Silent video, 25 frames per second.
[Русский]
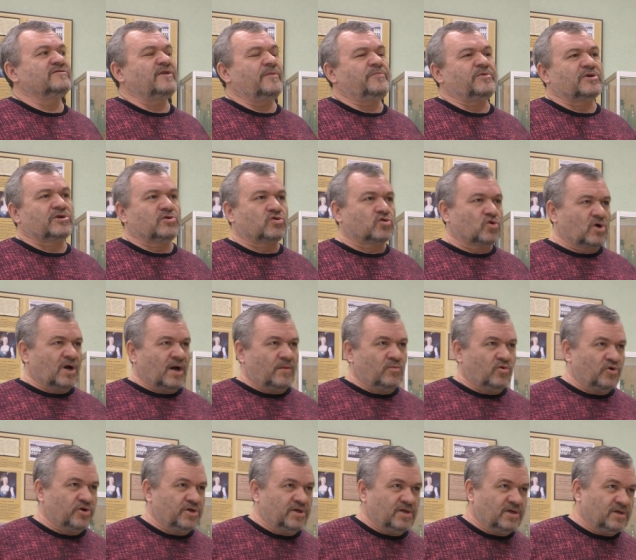во-первых,
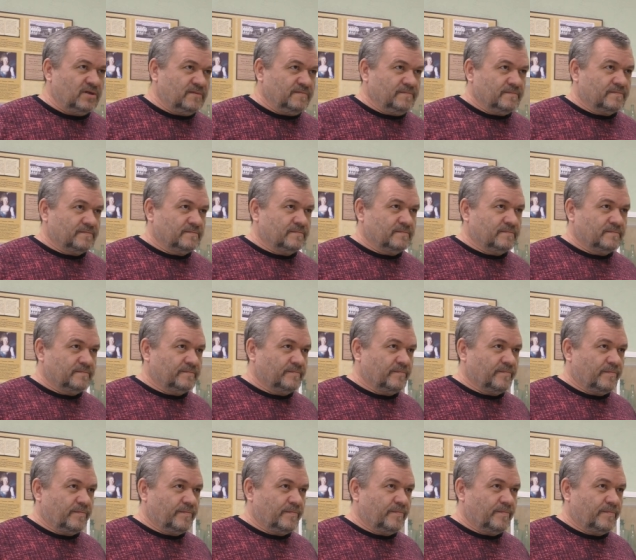рукомойники,
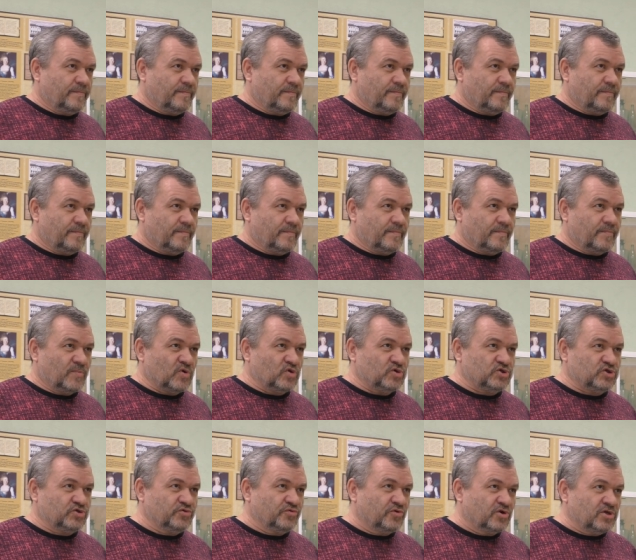то
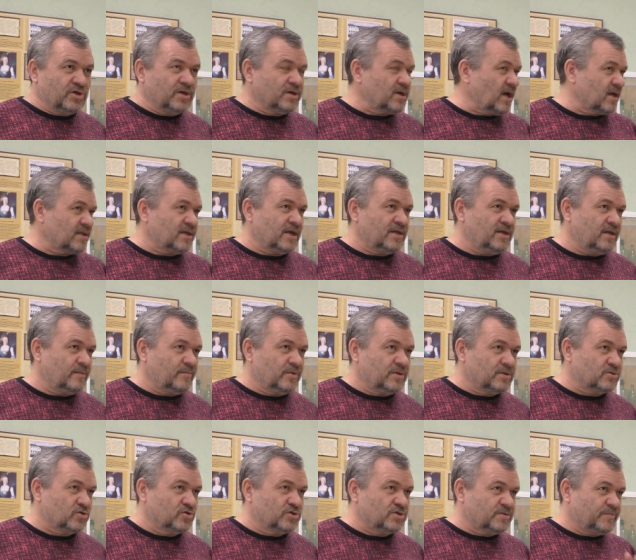есть чего никогда не
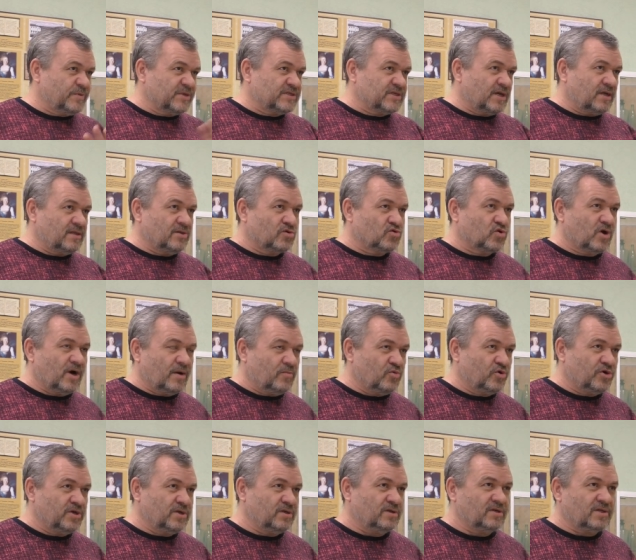было, то есть специальные
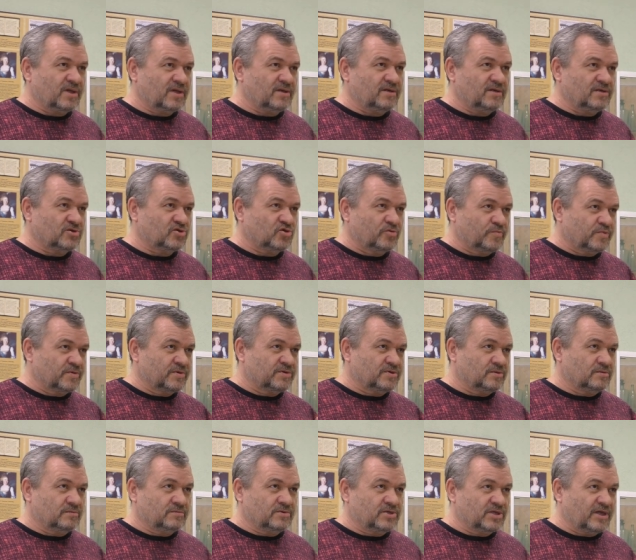рукомойники такие, чтобы
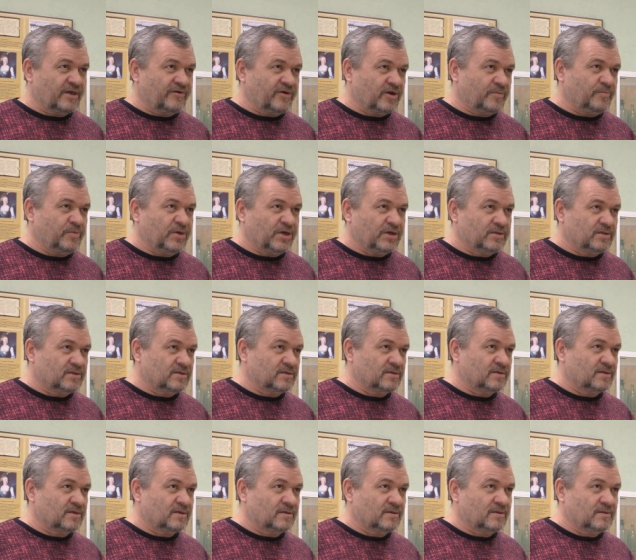человек перед
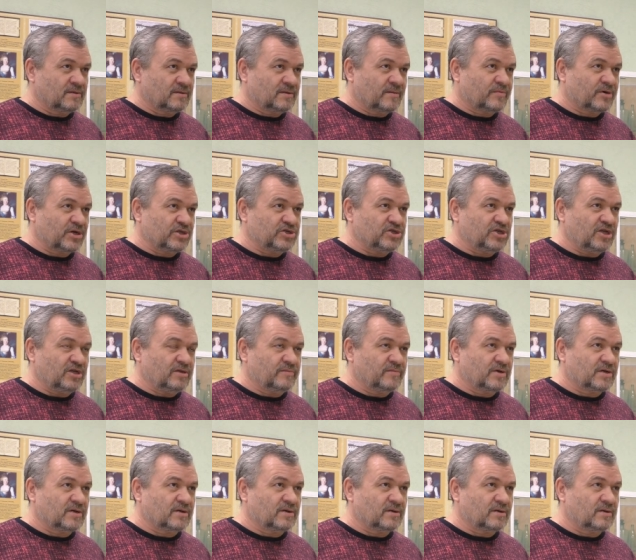э,
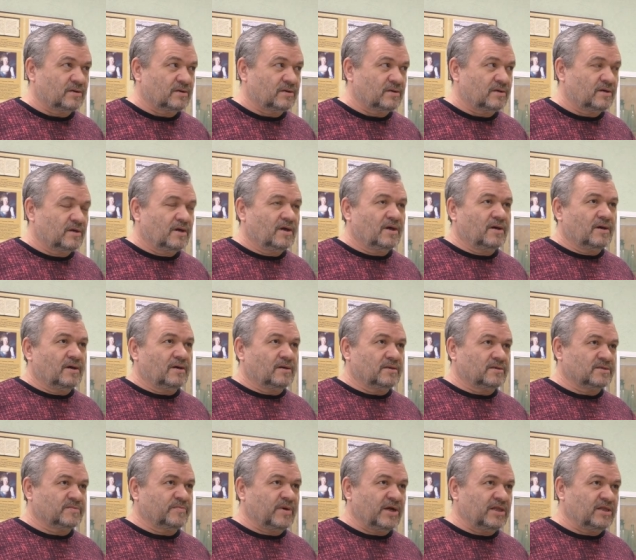обращением к, э,
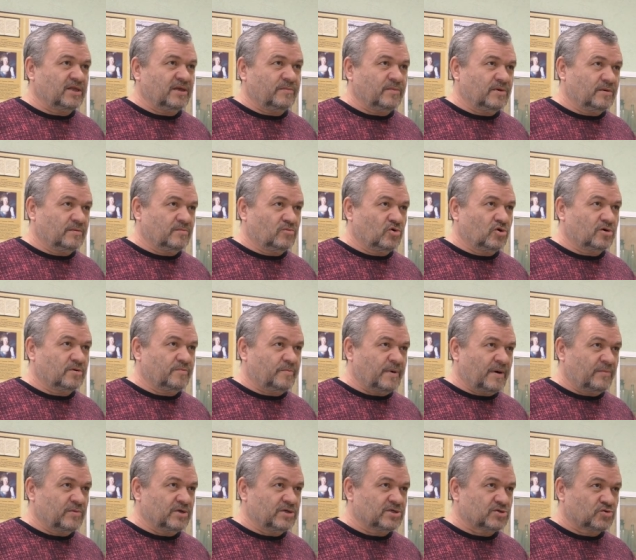с больными мог
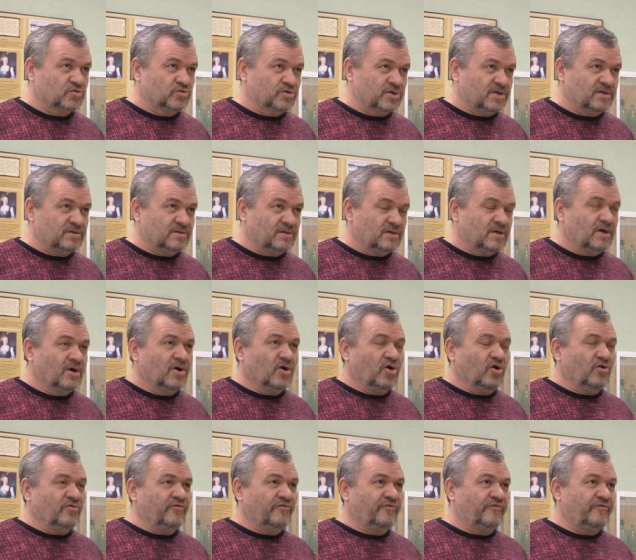помыть руки.
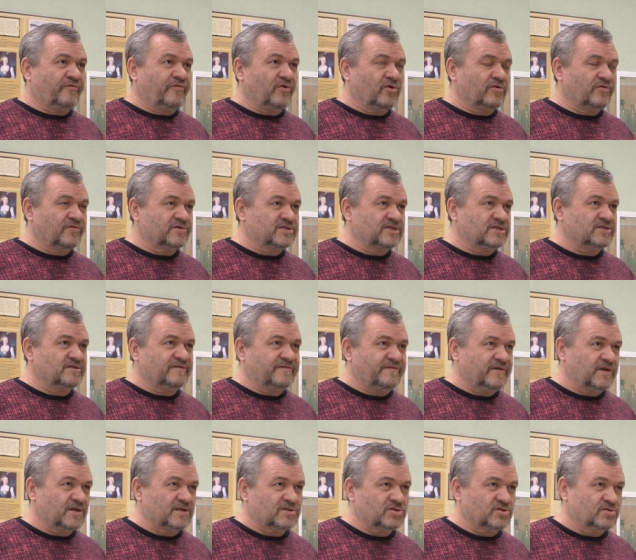Он ввел
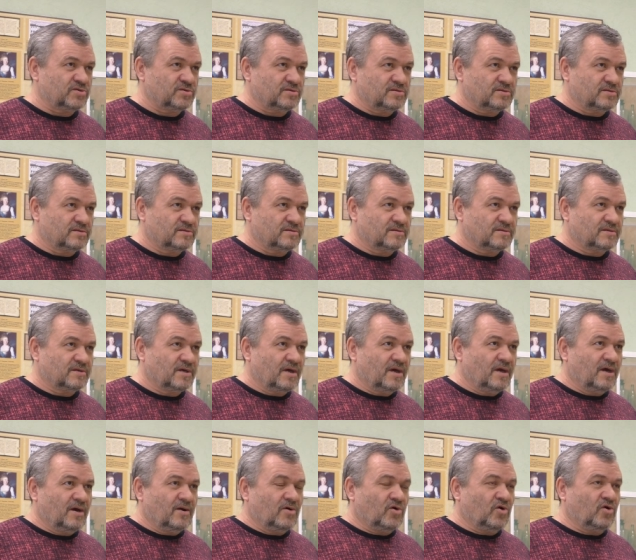дезинфекцию,
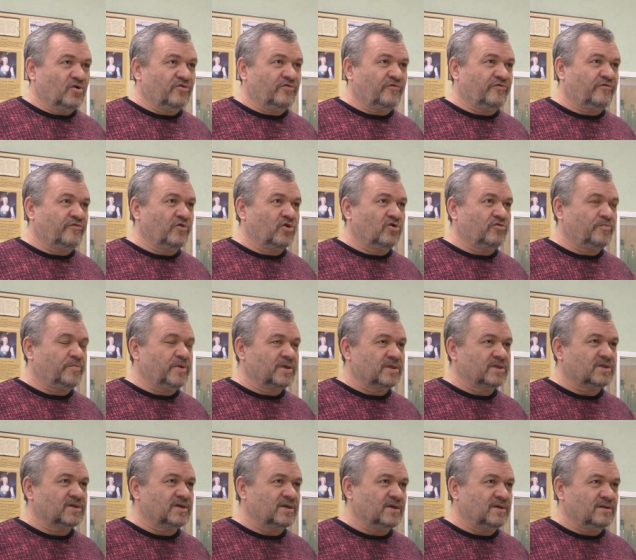он ввел
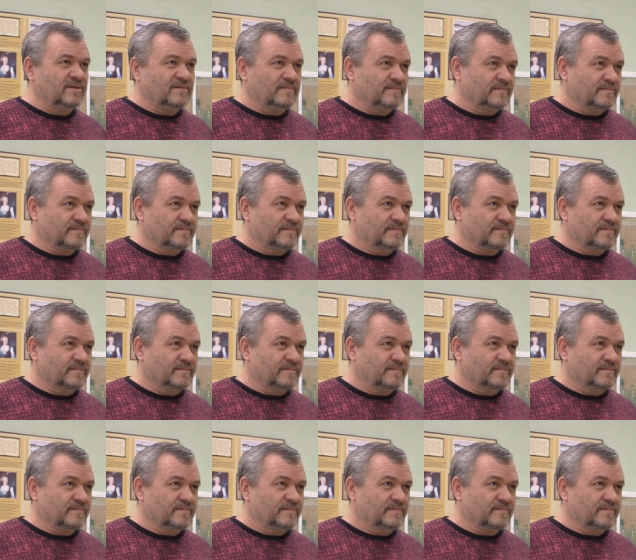бинты,